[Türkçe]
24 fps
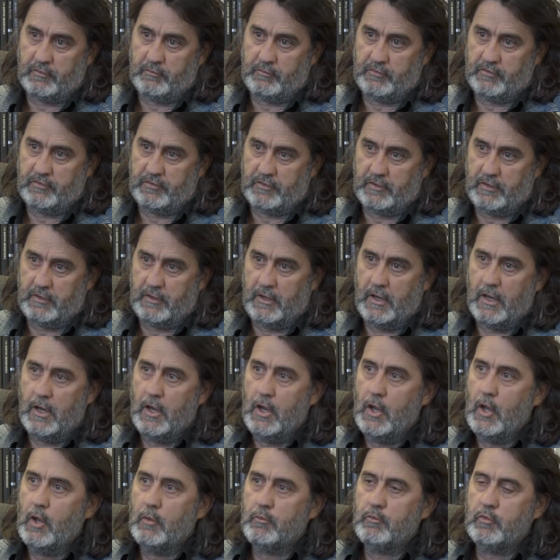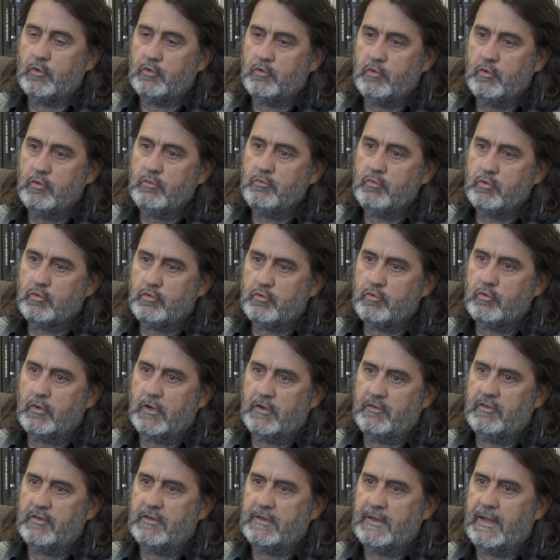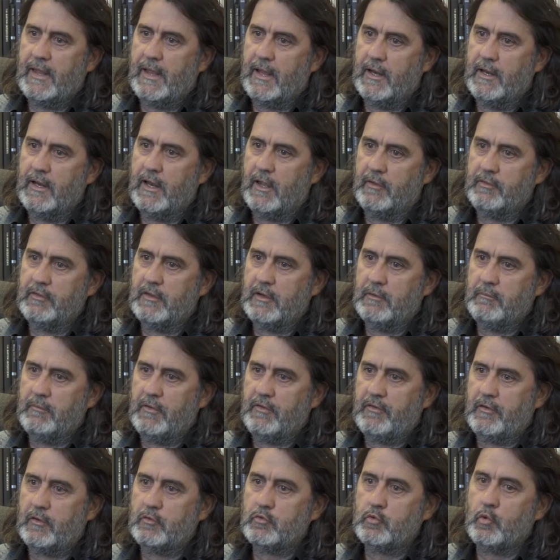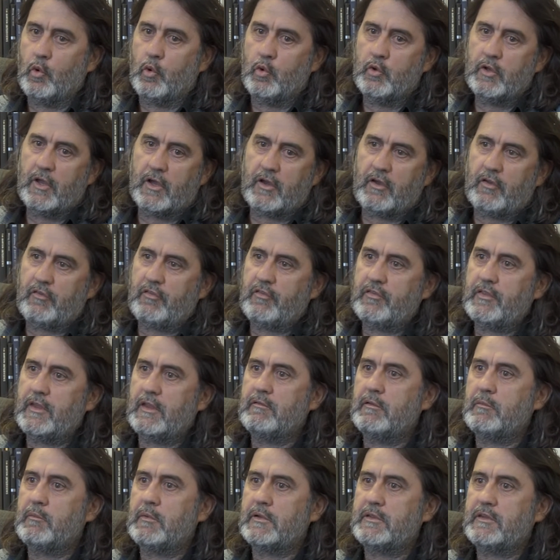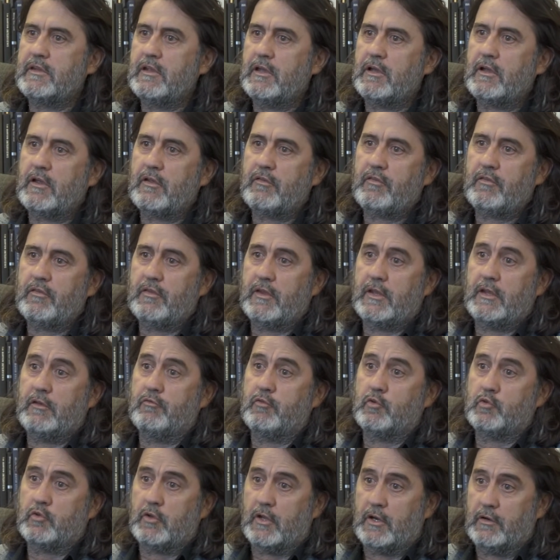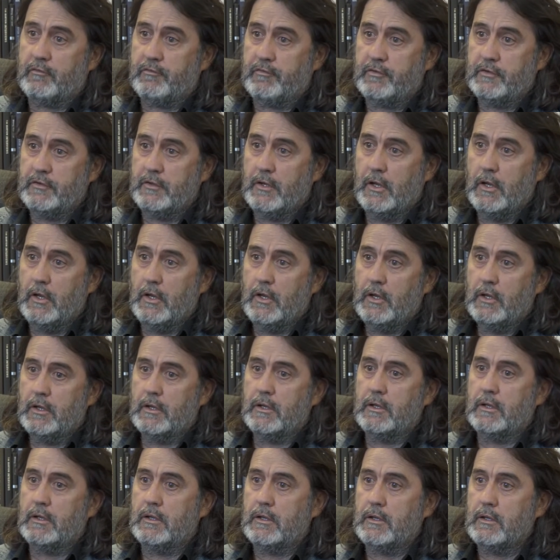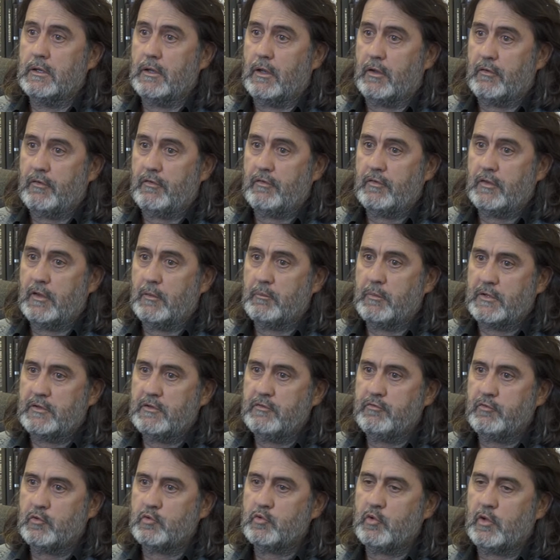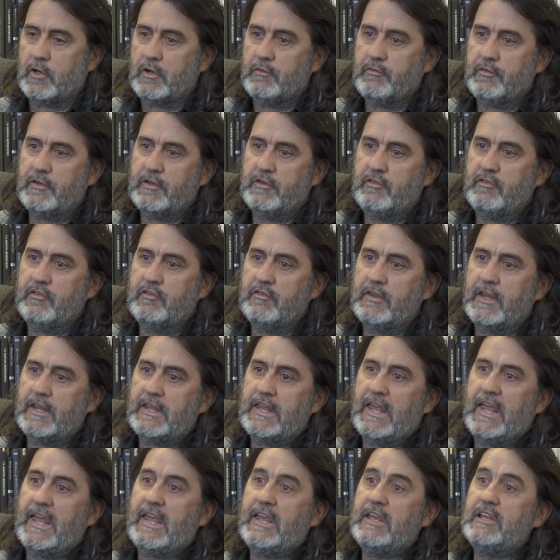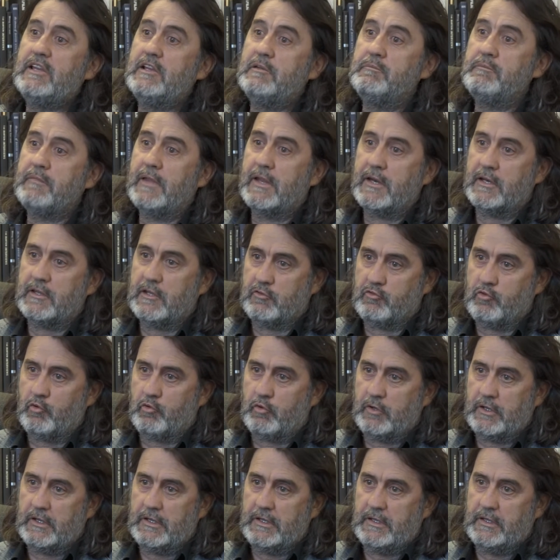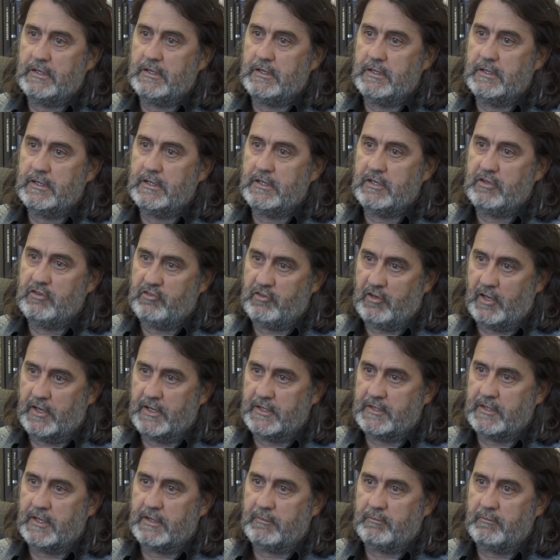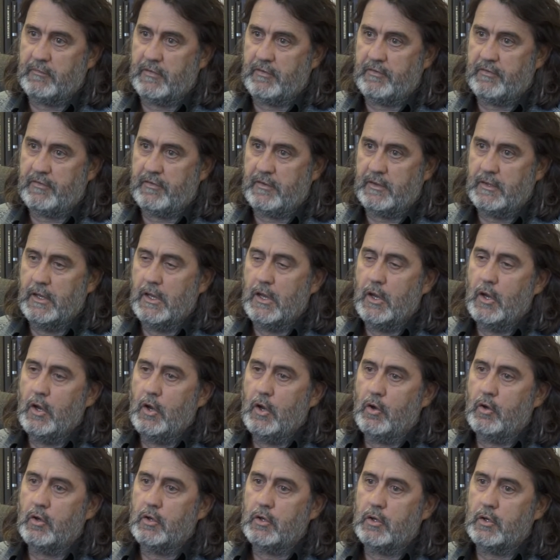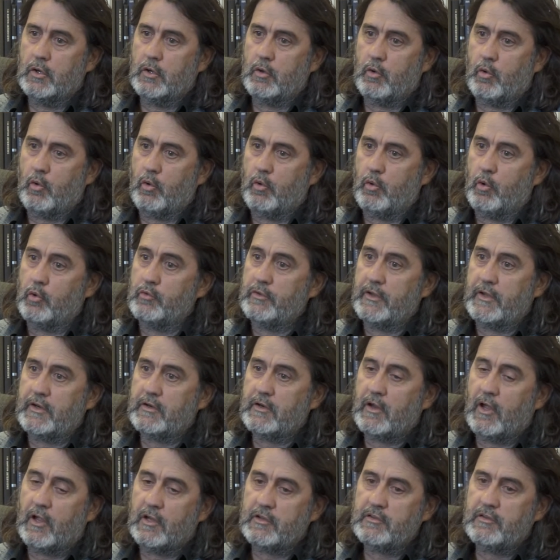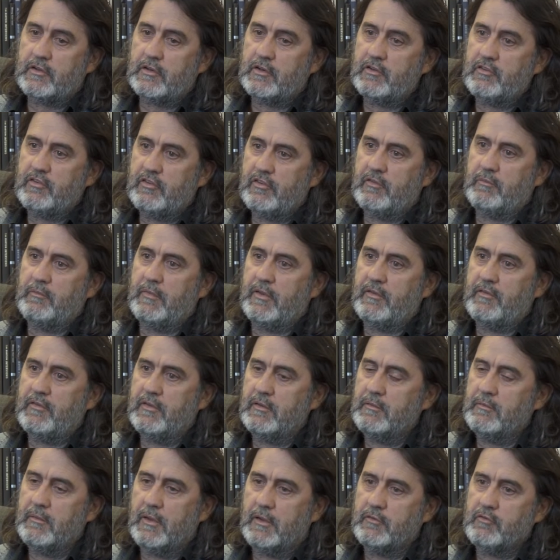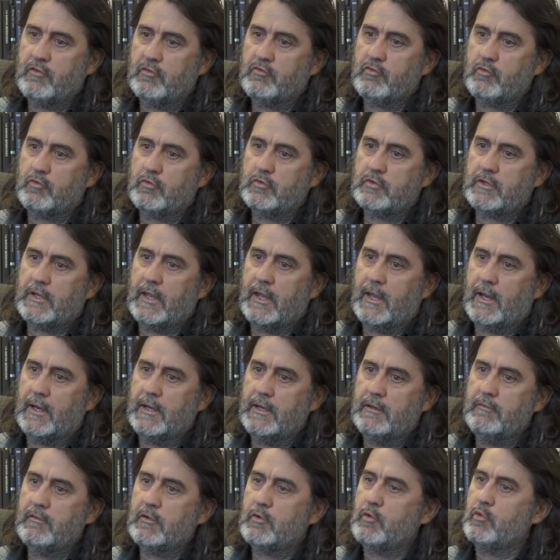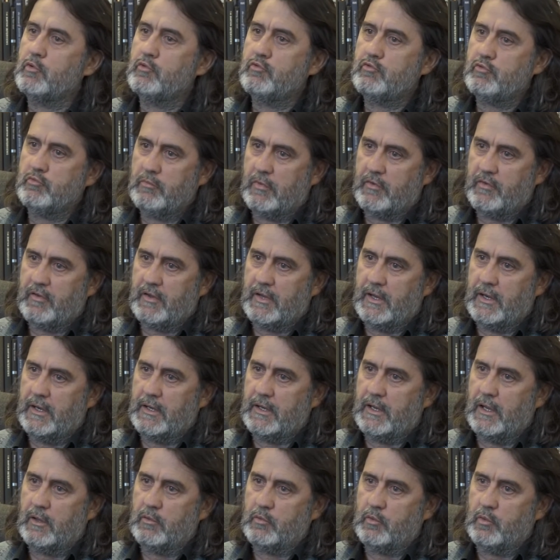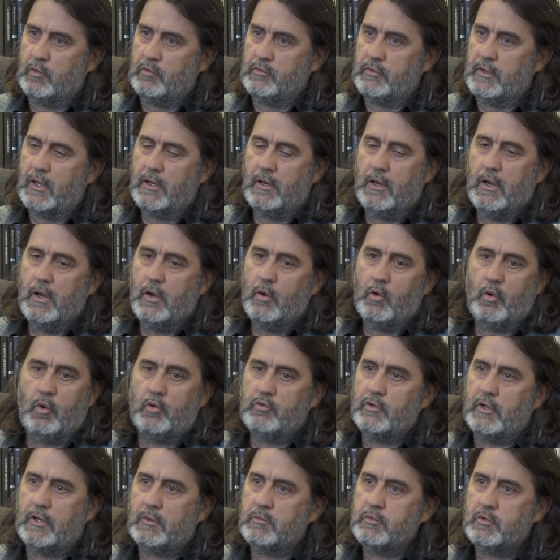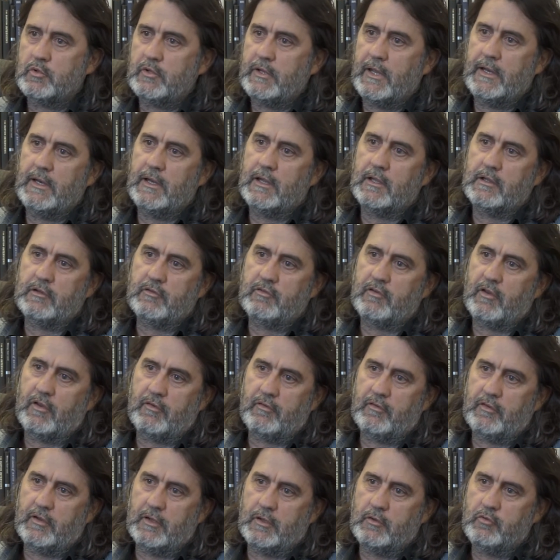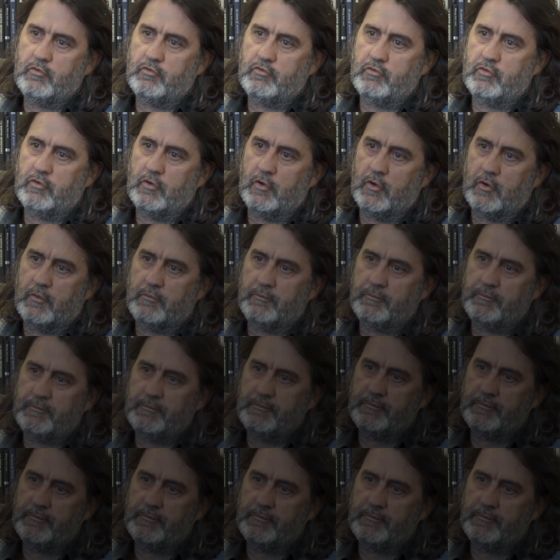çıkmıştır. Bütün bu sürecin değerlendirilmesi doğu yakasında ve batı yakasındaki fotoğrafın e, aslında batı fotoğrafı içindeki eğilimlere de çok e, işaret etmesi, e, onların altını çizmesi bence çok değerli ve konuşulması gereken konular. Onları burada ele alacağız diye düşünüyorum.